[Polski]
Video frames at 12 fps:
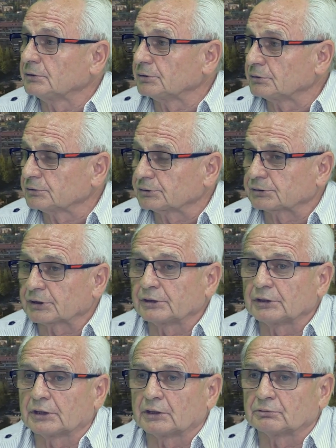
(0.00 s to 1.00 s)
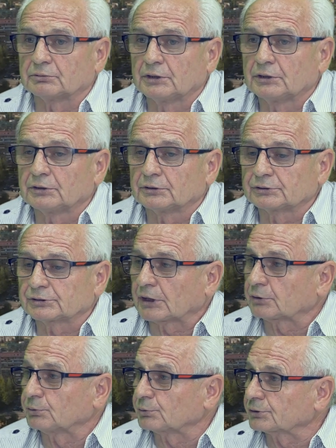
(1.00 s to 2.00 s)
y, Strejlał,
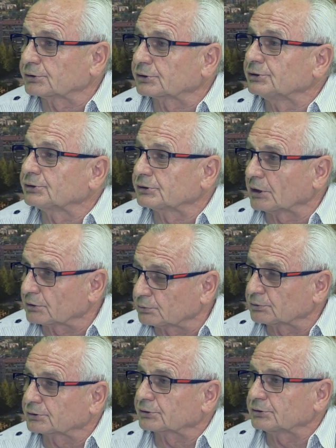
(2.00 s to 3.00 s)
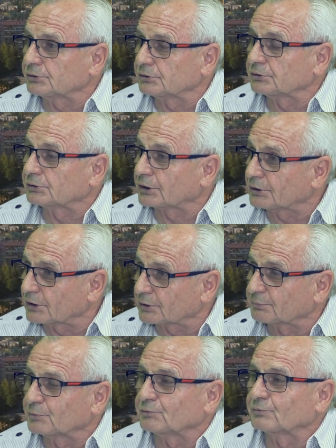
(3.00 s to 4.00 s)
Władysław Stachurski, no, Stachurski no
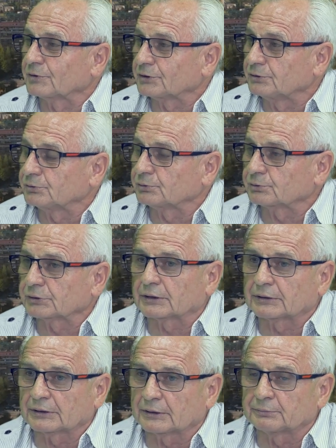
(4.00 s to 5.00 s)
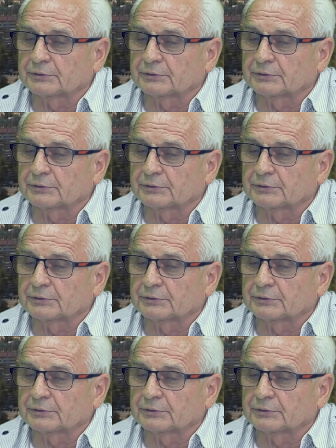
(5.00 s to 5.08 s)
trenerem był wtedy już, jak ja